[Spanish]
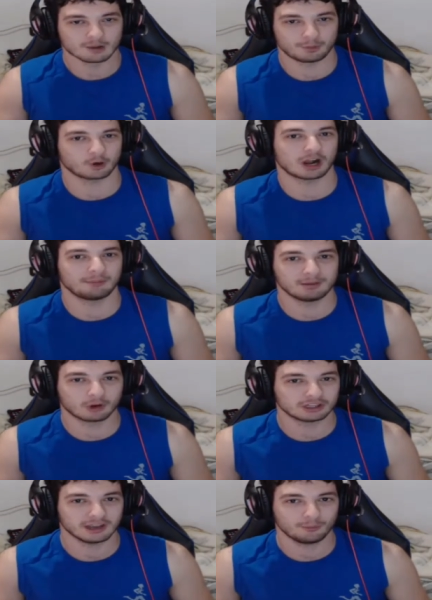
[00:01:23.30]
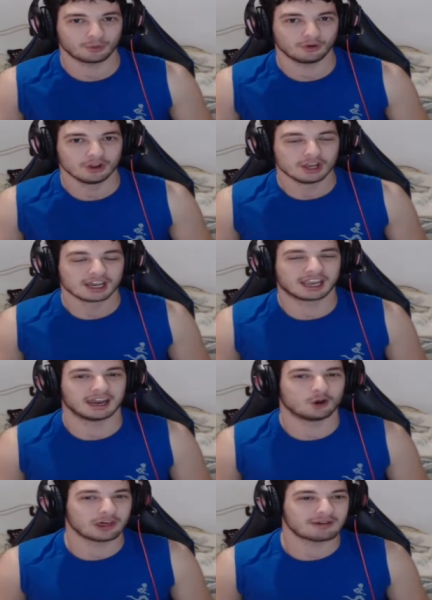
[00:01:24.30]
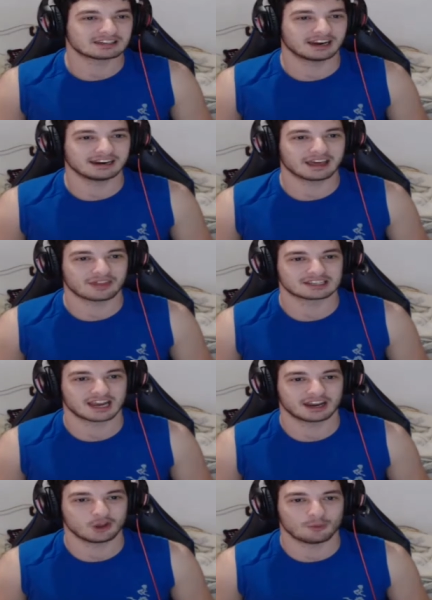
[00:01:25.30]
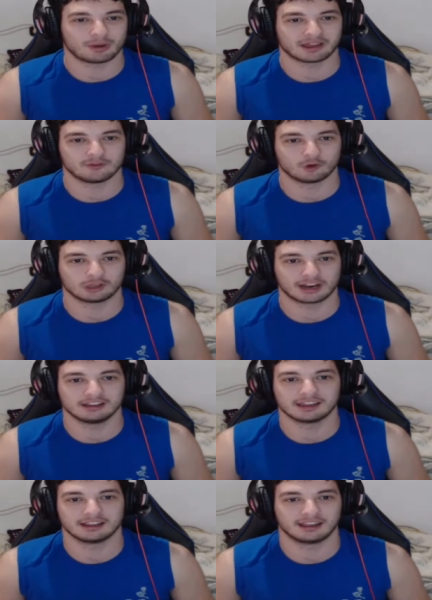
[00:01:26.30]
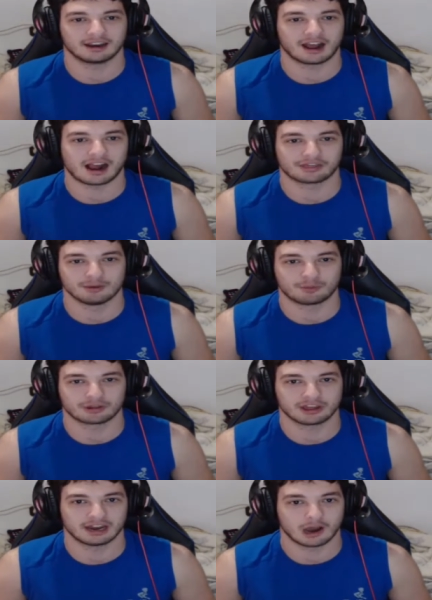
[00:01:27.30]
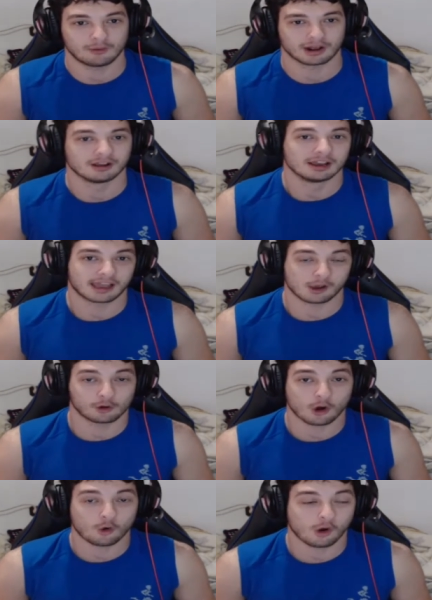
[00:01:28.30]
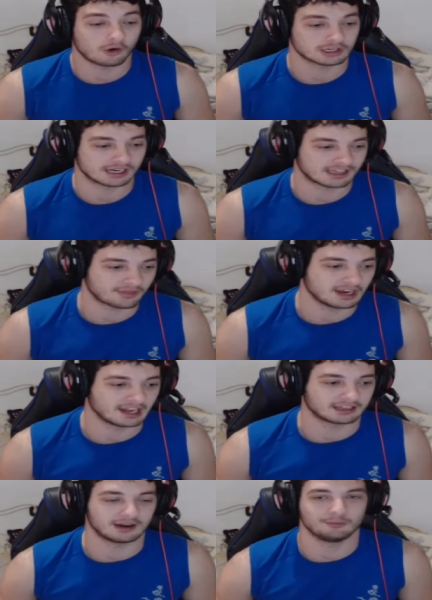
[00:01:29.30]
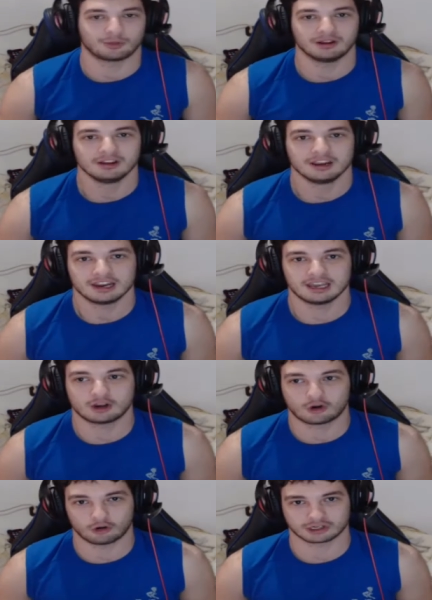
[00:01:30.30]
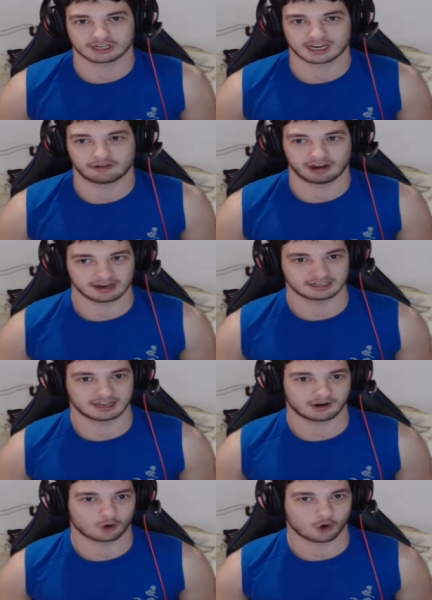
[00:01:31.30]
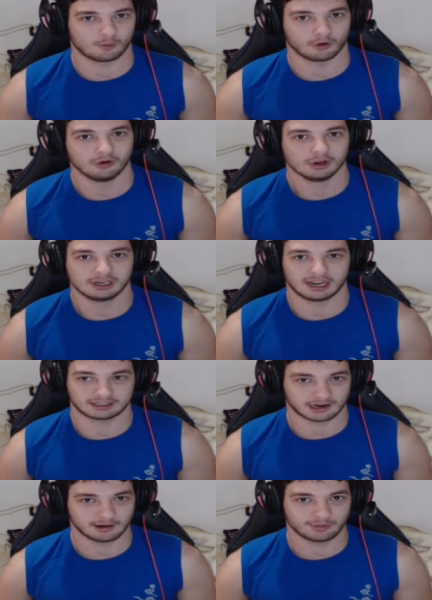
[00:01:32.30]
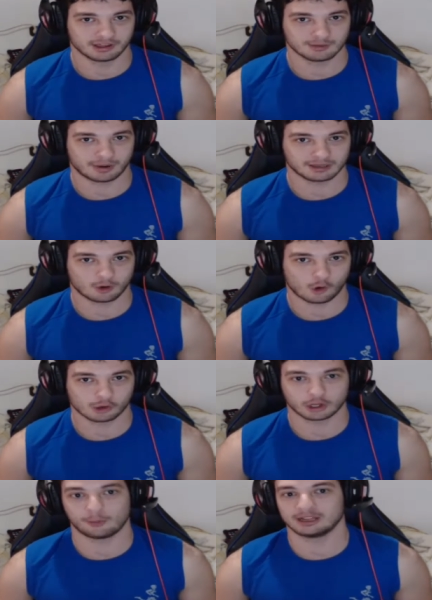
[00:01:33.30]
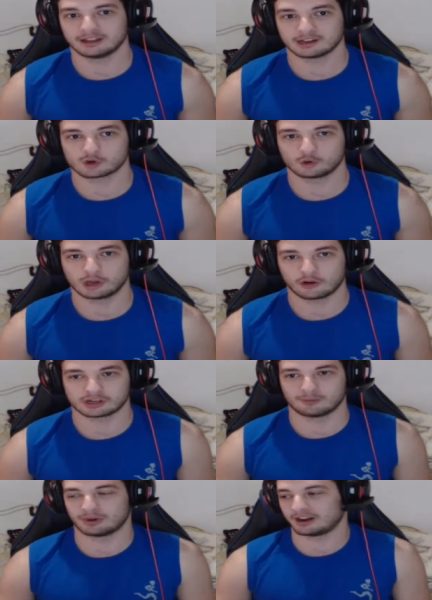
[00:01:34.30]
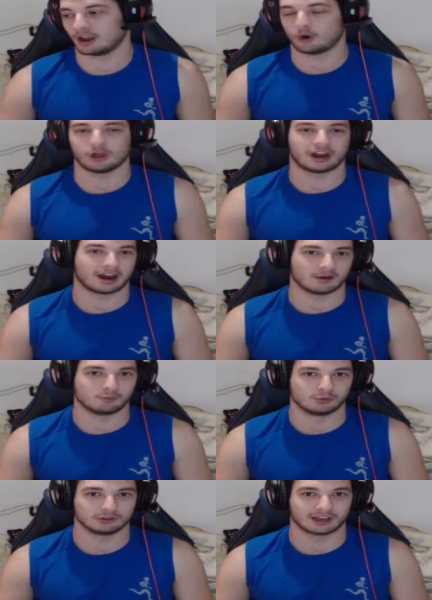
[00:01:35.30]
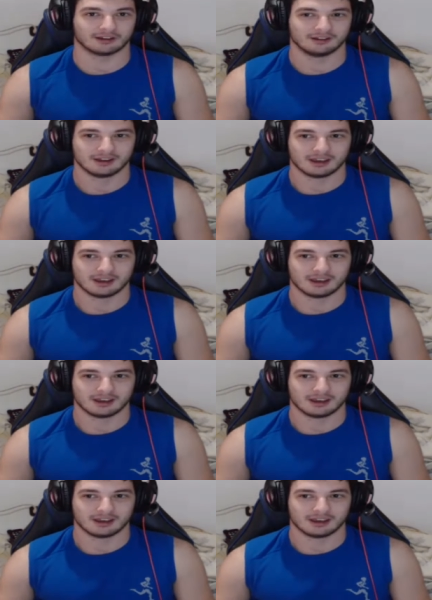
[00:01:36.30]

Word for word: pero que al mismo tiempo que no deba ser necesario para disfrutar y entender al 100% la obra. Que hay unos juegos que te hacen la trampa y cosas que deberían estar como la trama principal del juego te lo meten de secundario. Es en plan, hijo de la gran puta.